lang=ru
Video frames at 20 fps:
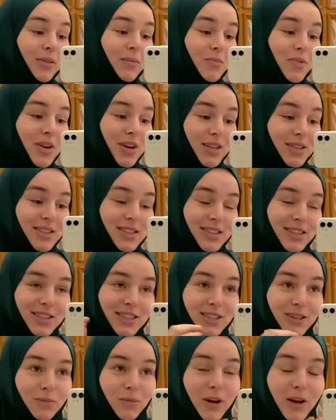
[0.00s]
браться за
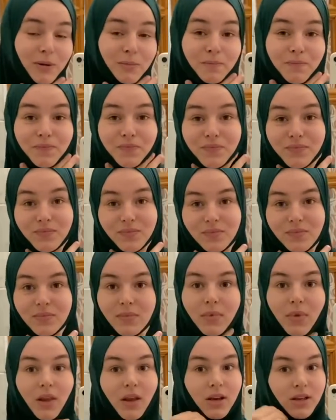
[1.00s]
себя
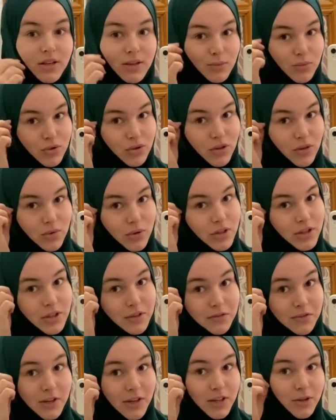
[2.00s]
если будет какой-то
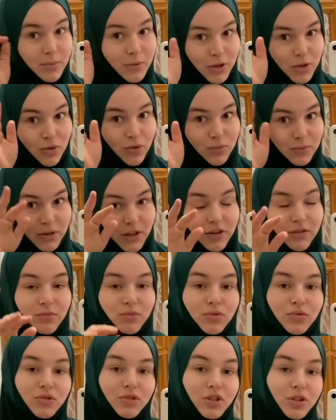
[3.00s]
эффект потом, да, в
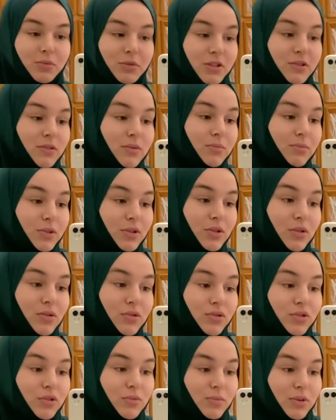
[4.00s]
будущем я с вами
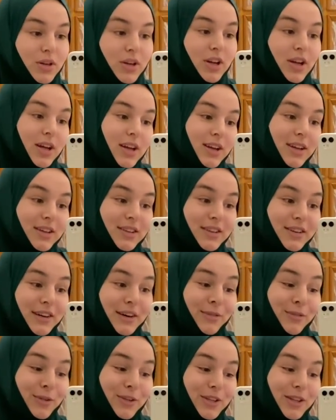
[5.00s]
поделюсь, чтобы
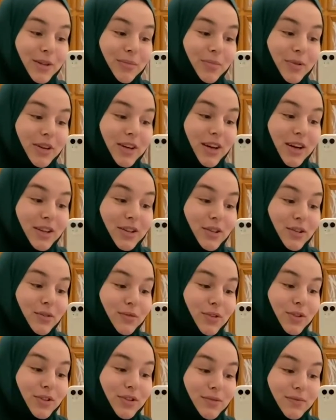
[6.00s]
никого не напрягать. Но
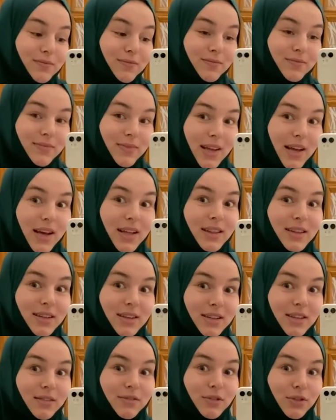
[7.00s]
вот от
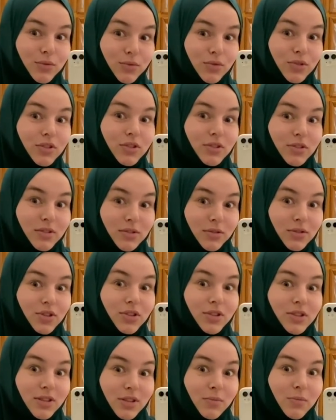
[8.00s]
этого нужно
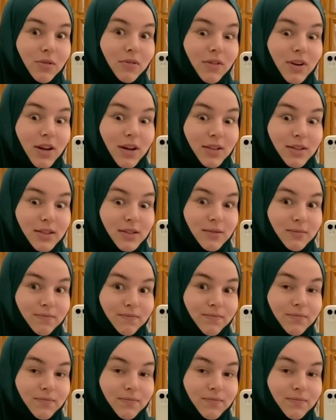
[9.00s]
срочно избавляться.